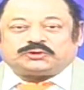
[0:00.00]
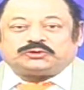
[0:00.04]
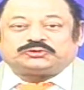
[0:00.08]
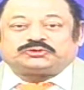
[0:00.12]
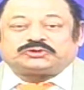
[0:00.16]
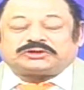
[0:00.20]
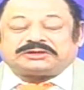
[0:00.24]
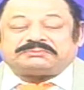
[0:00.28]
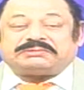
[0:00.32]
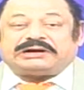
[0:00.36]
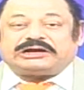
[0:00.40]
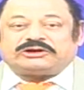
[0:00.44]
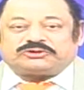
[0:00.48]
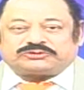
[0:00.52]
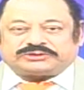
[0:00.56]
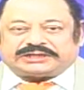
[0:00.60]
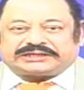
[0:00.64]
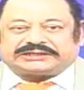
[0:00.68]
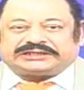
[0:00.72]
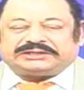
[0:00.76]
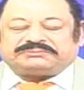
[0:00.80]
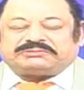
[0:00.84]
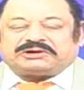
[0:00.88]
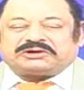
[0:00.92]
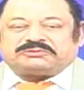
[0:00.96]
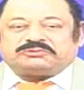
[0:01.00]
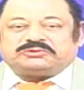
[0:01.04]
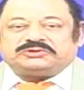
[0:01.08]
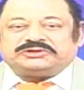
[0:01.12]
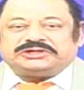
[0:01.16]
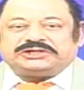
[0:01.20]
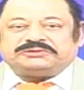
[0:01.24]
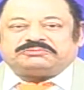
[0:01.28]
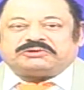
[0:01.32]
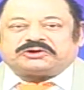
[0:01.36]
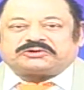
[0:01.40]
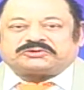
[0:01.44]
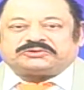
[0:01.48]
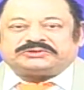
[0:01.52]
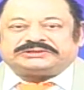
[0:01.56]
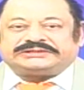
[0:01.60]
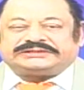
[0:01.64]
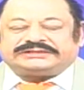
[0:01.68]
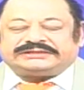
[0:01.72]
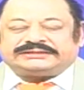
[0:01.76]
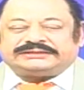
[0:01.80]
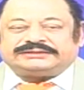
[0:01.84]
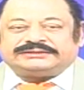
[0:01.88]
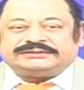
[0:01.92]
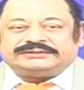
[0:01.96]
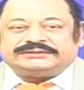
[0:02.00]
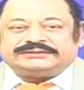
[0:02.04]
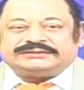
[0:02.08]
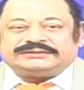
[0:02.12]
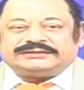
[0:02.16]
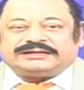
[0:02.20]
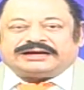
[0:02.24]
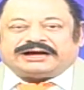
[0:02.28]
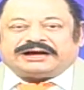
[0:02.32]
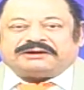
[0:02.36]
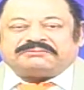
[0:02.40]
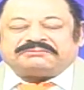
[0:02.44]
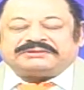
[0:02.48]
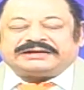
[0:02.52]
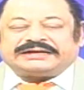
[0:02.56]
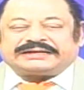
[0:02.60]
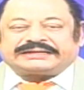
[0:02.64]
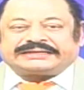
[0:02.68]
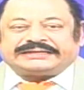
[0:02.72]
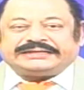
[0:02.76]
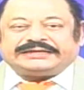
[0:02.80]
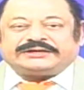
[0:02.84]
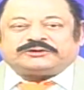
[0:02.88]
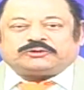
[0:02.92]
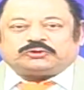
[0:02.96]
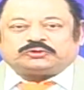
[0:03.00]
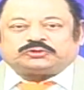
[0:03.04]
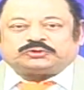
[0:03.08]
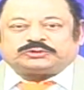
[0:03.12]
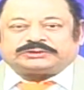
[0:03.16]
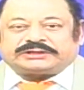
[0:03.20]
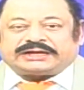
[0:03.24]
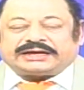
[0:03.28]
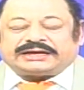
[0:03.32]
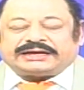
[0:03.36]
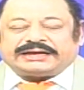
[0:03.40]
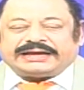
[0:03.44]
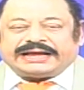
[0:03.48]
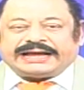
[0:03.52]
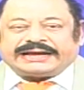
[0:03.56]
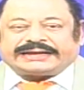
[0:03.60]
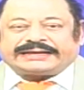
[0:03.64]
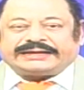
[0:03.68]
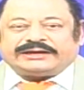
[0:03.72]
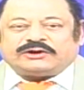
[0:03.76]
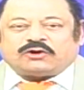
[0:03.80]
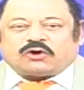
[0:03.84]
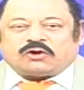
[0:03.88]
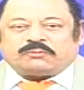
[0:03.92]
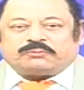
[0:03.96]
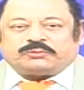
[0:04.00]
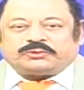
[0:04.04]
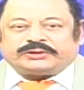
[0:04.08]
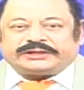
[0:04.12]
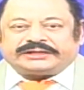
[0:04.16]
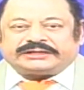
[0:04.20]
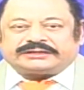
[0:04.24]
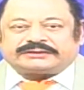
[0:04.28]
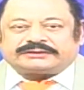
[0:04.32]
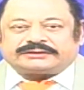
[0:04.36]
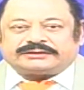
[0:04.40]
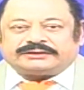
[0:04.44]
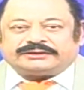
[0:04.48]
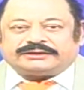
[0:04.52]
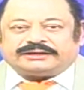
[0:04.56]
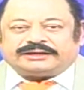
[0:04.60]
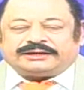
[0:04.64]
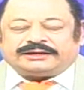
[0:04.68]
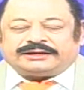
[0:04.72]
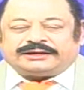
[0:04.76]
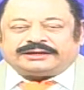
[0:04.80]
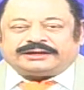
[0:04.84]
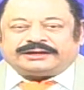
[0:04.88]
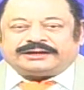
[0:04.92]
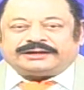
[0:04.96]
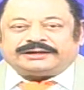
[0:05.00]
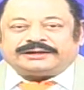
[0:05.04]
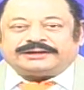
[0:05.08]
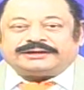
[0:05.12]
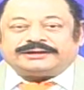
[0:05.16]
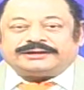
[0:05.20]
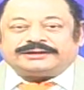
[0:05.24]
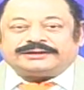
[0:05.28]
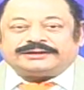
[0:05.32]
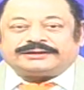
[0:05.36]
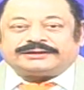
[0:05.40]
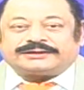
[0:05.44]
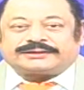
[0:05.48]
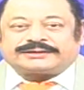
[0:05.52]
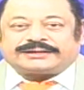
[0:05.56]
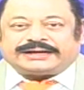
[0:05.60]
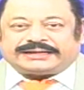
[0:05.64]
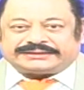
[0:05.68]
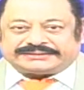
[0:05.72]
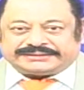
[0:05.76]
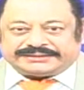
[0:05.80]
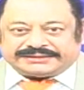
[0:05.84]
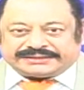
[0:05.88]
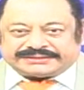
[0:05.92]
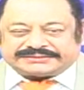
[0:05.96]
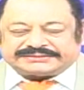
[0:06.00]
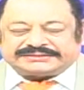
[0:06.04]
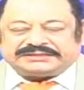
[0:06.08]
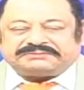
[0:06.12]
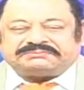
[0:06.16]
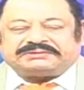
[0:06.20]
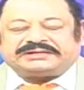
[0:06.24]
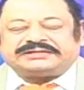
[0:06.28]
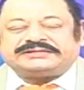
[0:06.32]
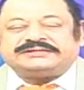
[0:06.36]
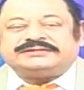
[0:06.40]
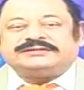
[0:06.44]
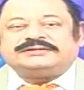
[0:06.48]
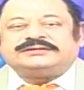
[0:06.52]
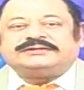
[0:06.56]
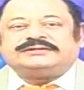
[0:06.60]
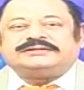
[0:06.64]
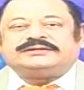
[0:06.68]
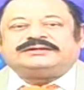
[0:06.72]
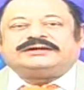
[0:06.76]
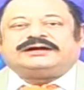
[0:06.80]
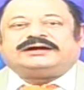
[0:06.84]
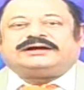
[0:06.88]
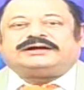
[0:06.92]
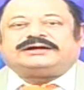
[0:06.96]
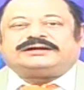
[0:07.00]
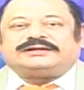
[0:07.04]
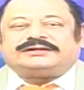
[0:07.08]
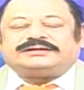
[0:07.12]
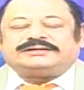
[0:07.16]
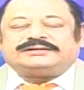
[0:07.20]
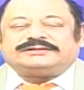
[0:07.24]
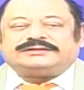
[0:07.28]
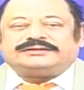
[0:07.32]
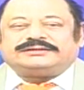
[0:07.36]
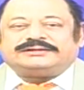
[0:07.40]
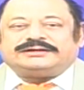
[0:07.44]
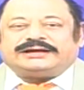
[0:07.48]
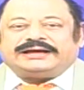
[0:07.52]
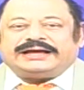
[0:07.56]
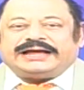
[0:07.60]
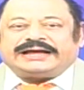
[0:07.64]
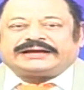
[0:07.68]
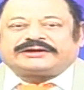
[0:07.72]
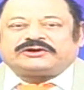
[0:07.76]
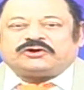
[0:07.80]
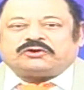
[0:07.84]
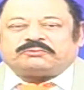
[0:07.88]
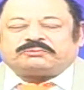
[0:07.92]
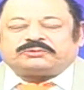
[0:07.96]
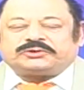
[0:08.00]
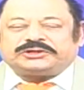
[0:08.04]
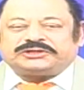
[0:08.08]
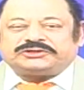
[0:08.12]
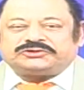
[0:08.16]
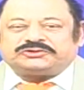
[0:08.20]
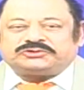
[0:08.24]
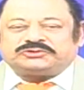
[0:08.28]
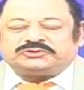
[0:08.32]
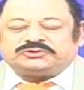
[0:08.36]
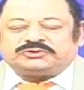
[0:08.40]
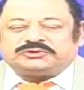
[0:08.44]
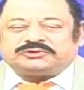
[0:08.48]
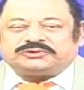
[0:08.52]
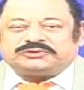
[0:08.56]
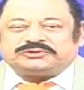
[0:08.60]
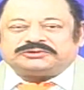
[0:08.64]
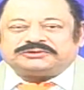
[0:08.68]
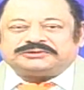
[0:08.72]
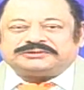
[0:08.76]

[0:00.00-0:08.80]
কতটা ভালো থাকতে পারবো নির্ভর করছে আমরা কে কতটা একে অপরের কাছে আসতে পারি একে অপরের জন্য